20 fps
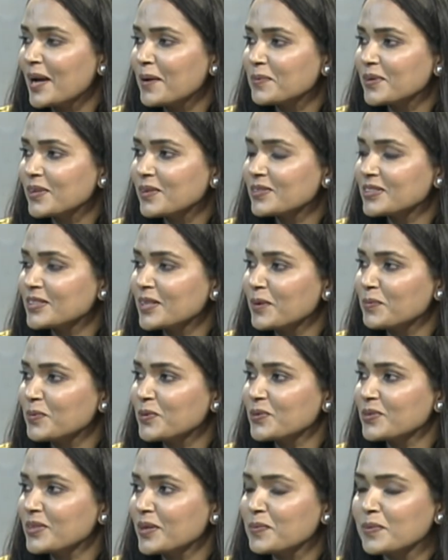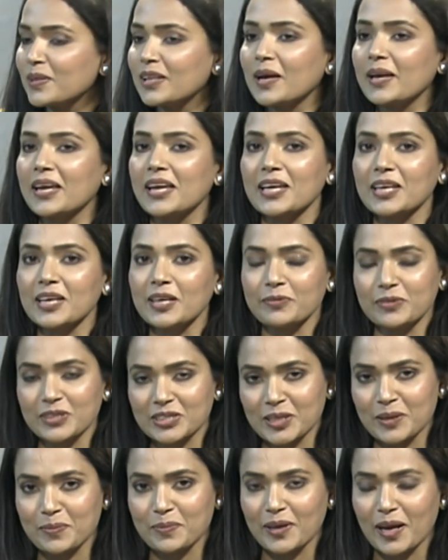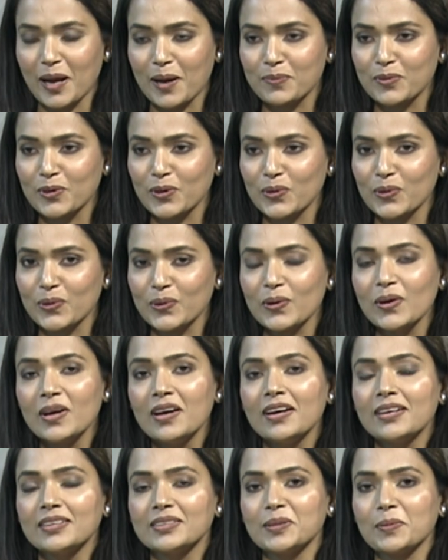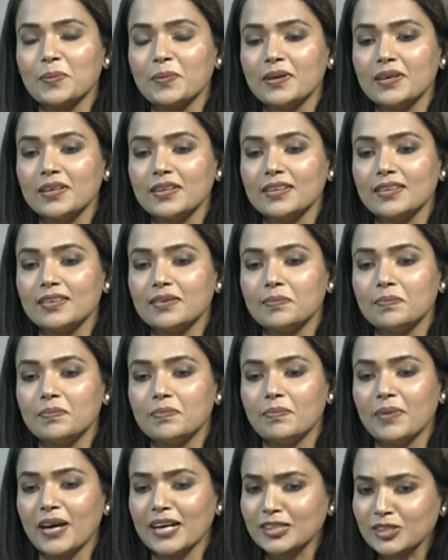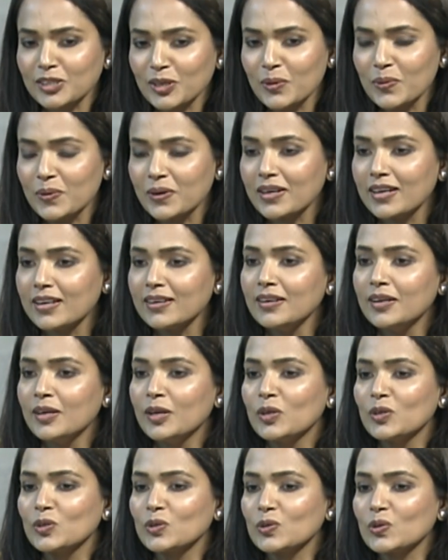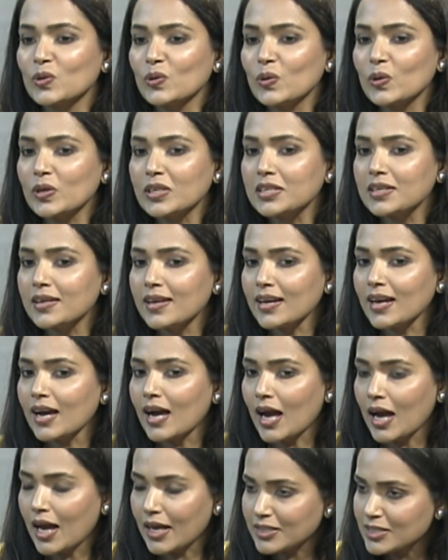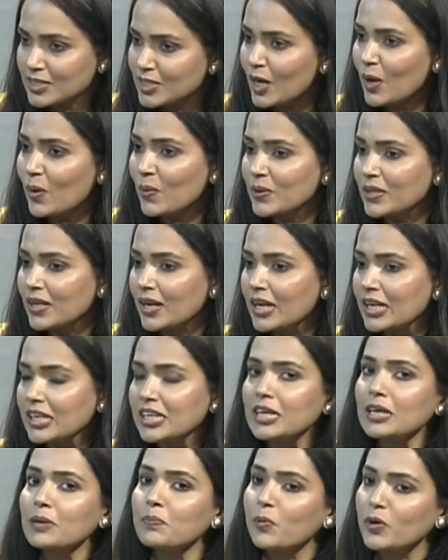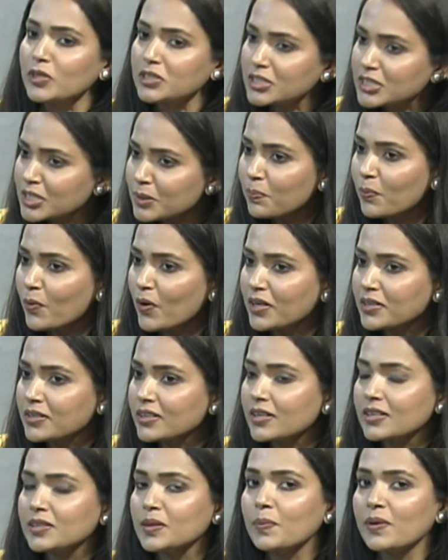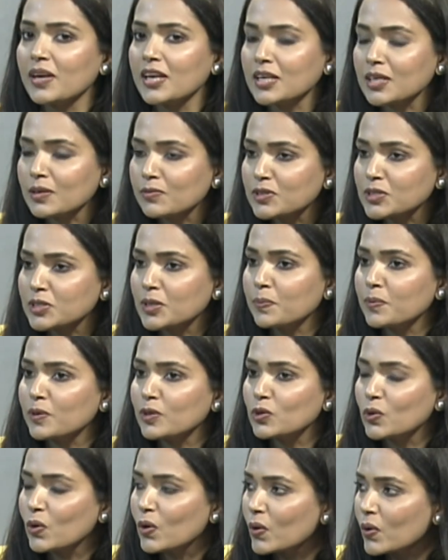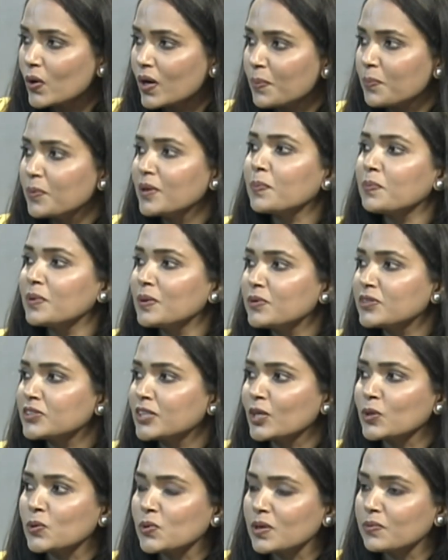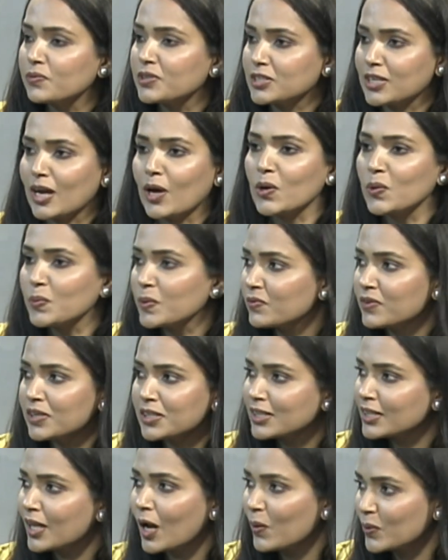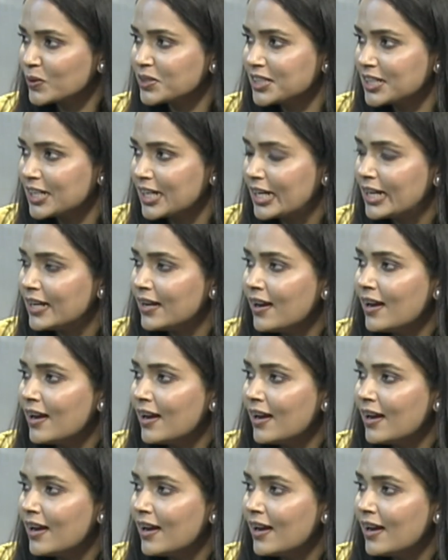आपकी सेम टू सेम मतलब एक ही विषय पर आप दोनों जब बैठते होंगे तो ये अच्छा होता है ये एक पॉजिटिव पॉइंट है कि जब एक ही विषय पर दो लोग अपने अपने विचार क्योंकि विचारों में भिन्नता होती है